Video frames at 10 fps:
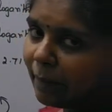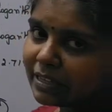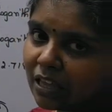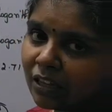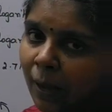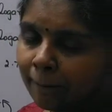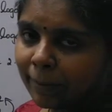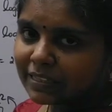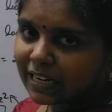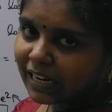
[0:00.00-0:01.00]
எந்த பேஸாலும்
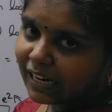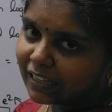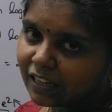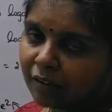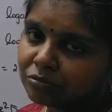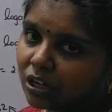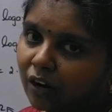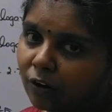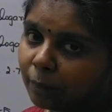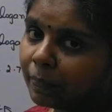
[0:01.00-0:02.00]
கம்பல்சரி அங்கே எழுதி காமிச்சே
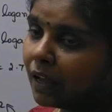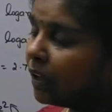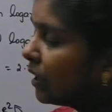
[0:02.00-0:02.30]
ஆகணும்